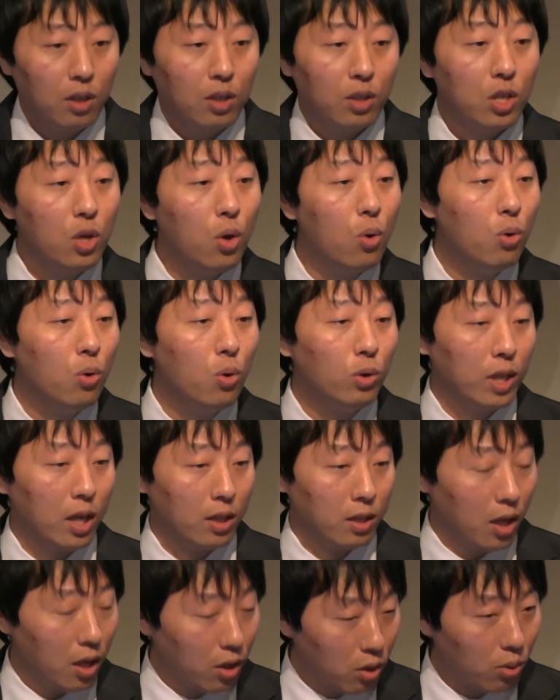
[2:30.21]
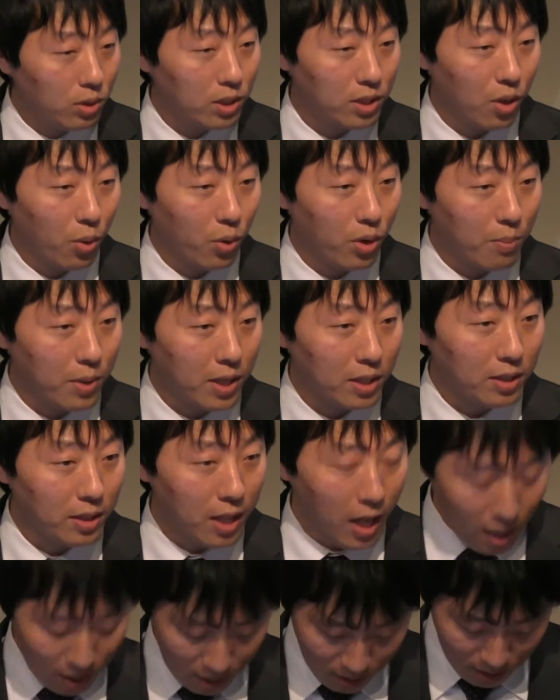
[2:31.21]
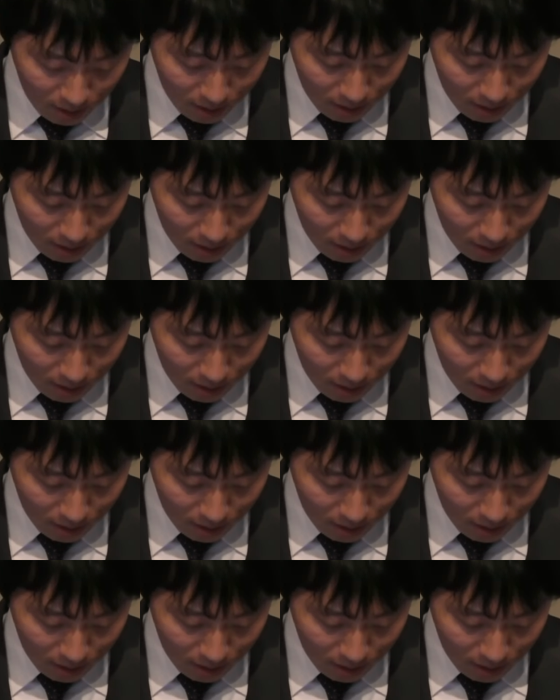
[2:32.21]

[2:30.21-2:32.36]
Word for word: 日本語で提供しておりまして